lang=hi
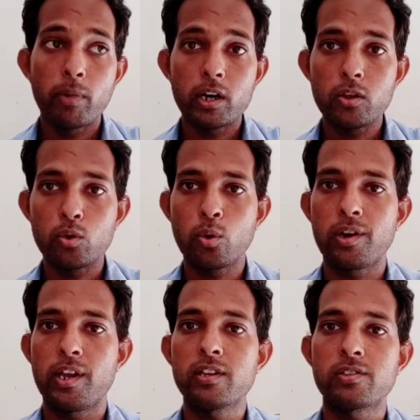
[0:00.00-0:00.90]
बट जो
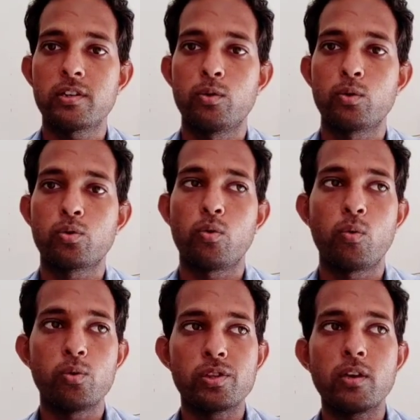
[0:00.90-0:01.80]
टेक्स्ट है दोस्तों
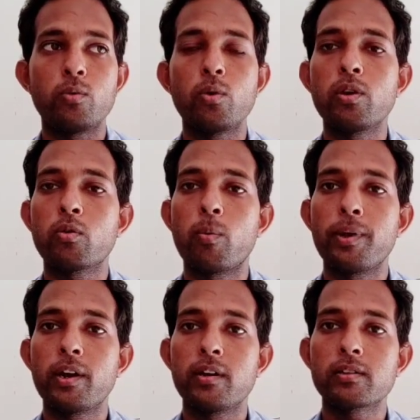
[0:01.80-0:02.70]
उसे उन्होंने
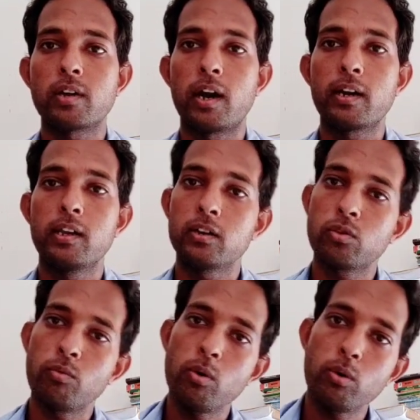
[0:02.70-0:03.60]
कॉपी करना स्टार्ट किया
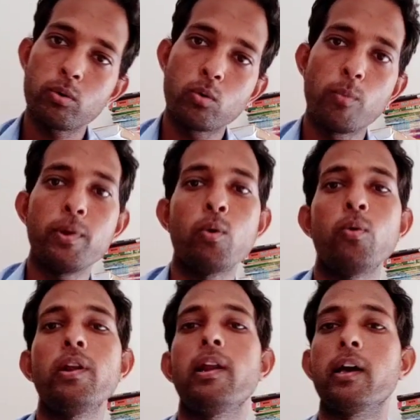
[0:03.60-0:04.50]
तो वो कॉपी
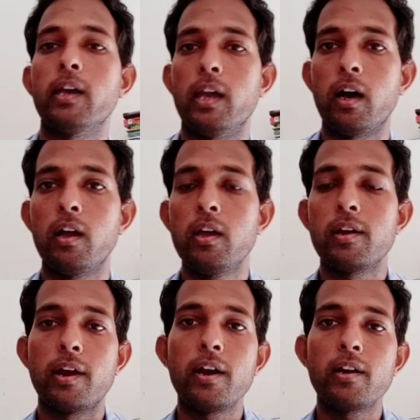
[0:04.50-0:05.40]
होने लग गया
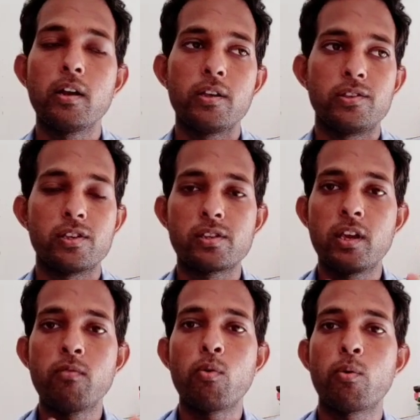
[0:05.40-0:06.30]
राइट
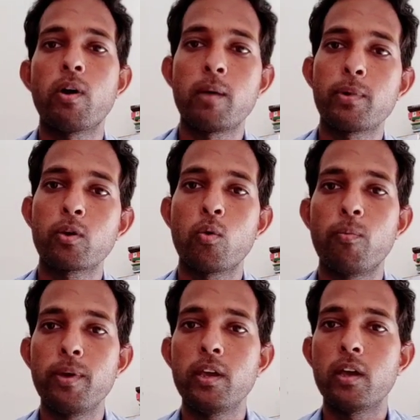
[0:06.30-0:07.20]
जैसे ही वो वहाँ पर
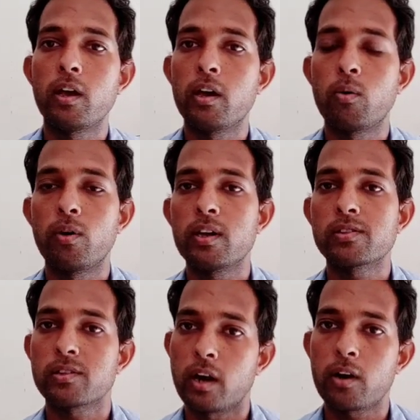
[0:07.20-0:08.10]
कॉपी होना
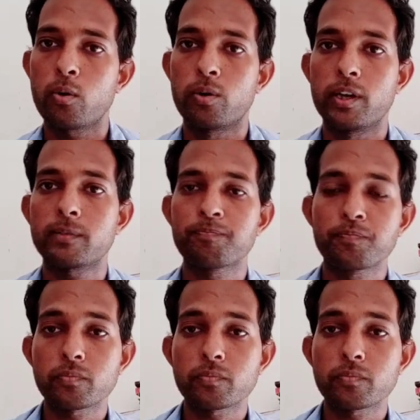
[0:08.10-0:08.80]
स्टार्ट हो गया